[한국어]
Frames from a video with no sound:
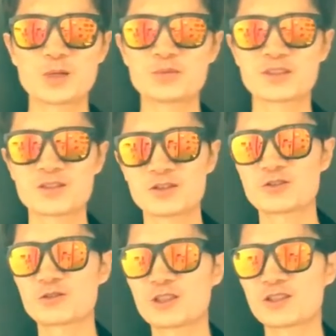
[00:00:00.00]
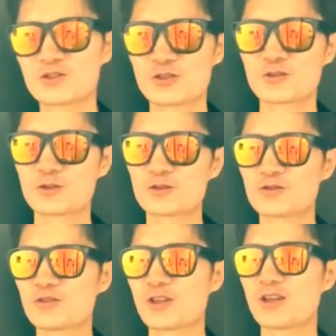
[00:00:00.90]
펠프스 선수가 이제 수영
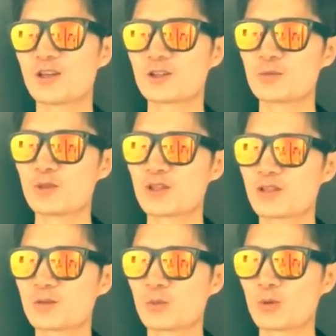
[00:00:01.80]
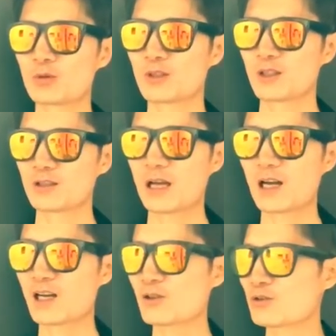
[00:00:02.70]
선수인데 금메달을 뭐
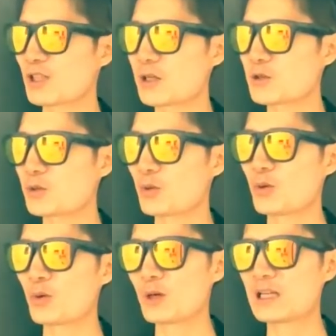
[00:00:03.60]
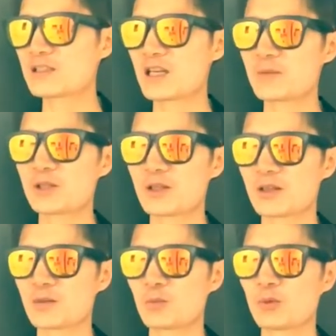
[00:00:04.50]
나라로 따져도 한 사람이 딴
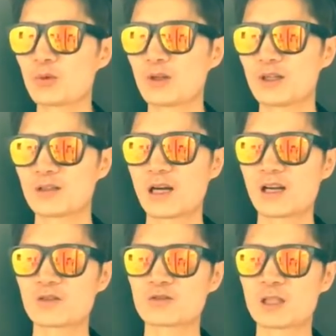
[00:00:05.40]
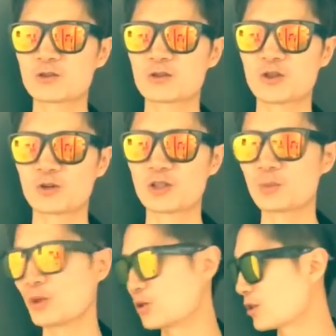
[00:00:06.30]
게 뭐 나라로 따져도 역대
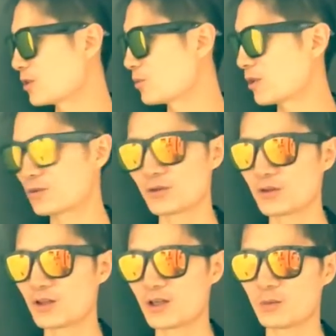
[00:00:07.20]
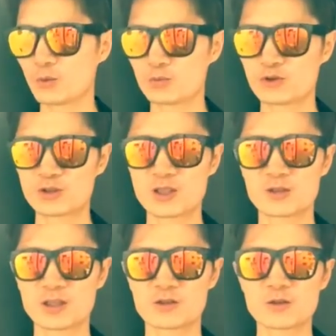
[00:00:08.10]
몇 위급이라 그러던데 뭐 수십
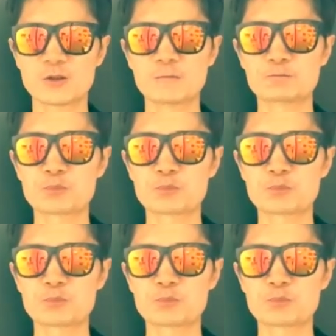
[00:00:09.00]
개를 땄어